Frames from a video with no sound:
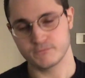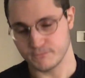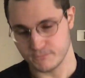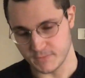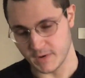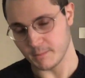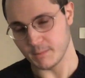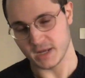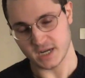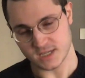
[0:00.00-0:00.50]

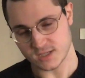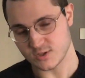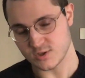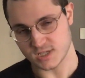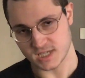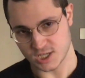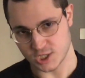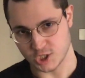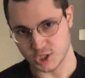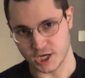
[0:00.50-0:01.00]
Va bene, sto
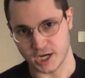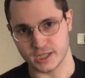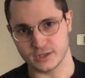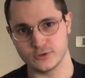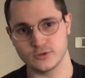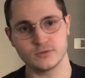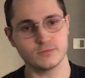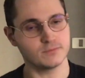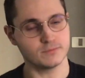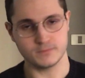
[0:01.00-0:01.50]

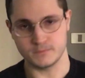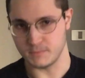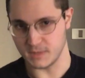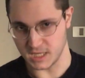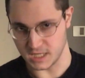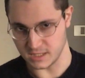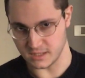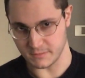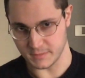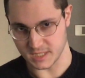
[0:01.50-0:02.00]
esagerando, mi
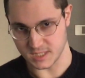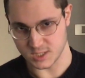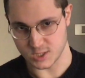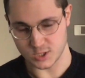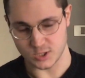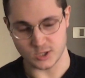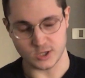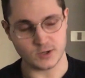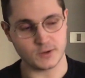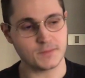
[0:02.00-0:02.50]

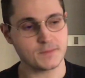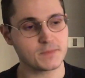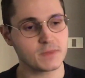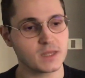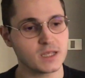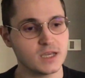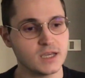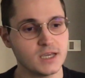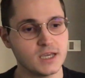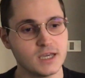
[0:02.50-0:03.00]
ridimensiono.
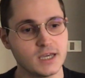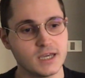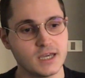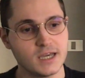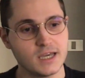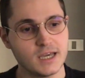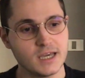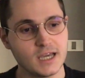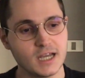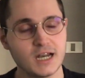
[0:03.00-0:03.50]

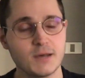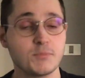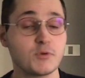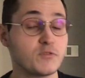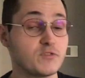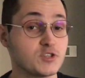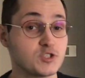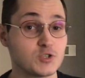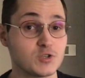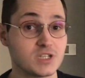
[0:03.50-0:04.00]
La
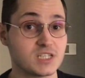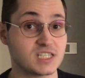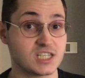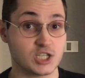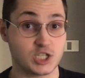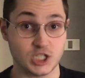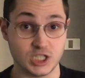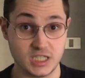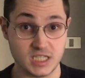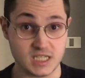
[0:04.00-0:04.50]

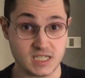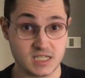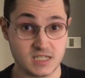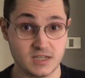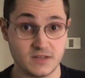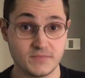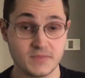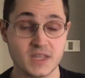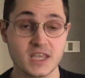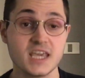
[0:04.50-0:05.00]
professoressa ci
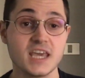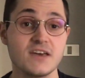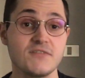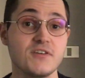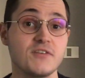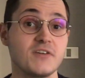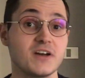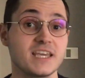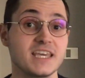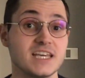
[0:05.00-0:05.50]
disse che
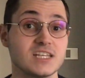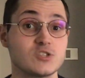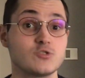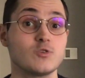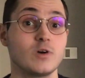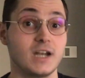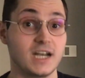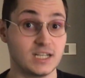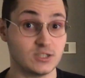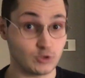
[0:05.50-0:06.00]
aveva
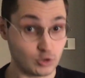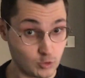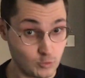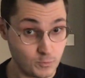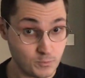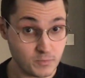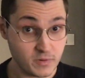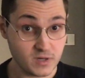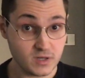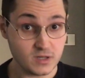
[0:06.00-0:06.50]
chiesto alla
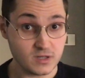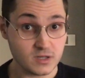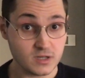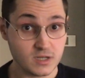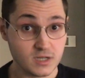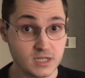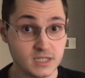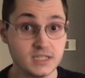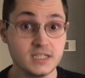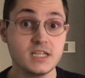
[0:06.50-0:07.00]
troupe
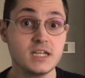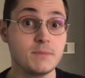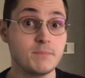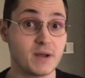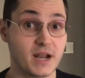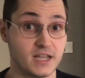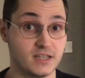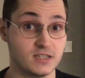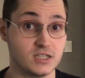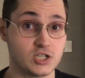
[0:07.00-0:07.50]
di
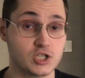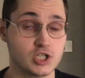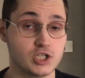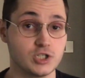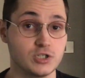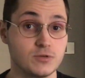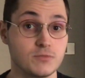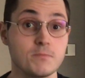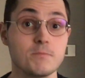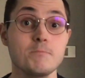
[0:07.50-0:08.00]

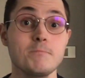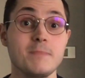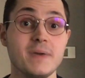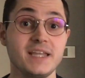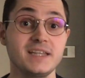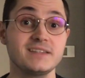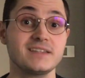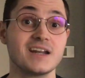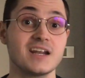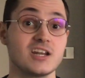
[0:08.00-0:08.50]
riprenderci
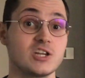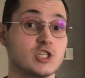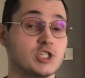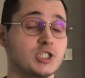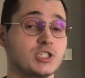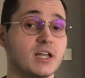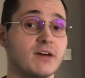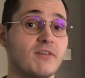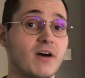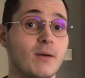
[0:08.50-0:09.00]
mentre
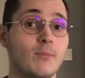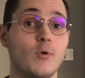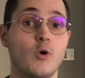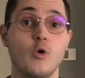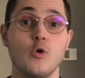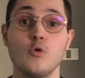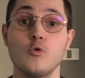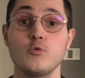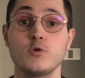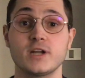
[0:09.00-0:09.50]

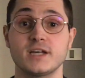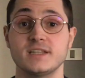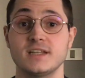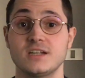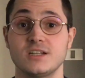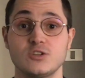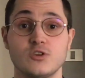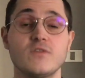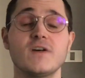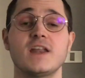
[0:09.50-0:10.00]
recitavamo una
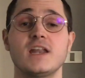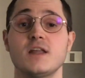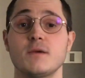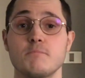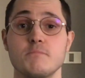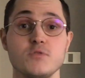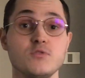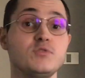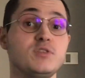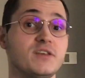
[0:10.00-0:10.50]
delle novelle
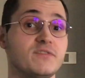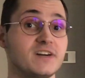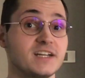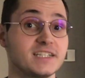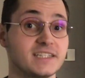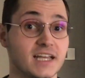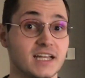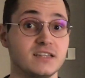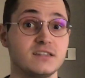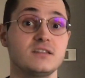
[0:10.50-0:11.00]
più
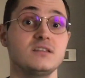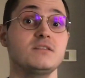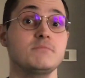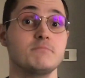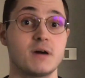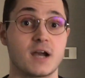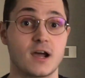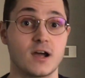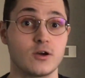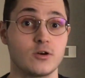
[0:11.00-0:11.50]
divertenti di
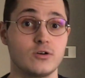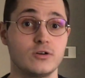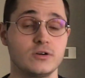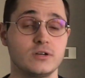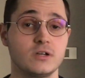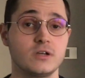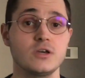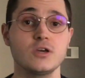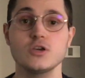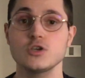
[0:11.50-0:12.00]
Bracco,
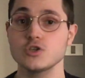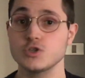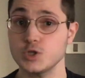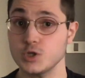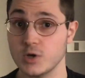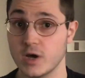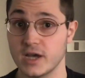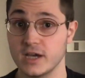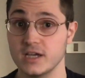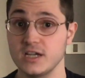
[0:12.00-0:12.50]

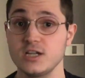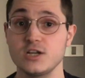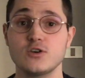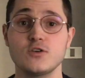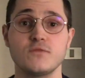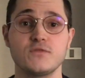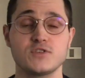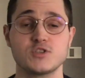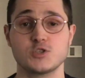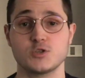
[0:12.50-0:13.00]
cioè Il
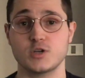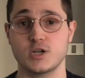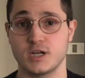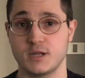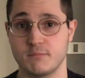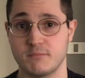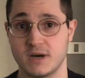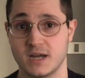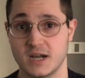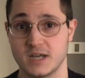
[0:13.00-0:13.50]
confessore in
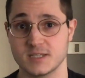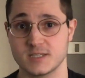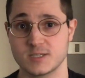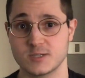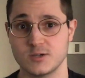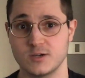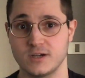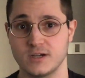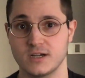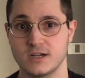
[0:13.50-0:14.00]

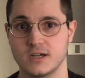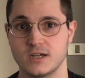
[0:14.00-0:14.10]
imbarazzo.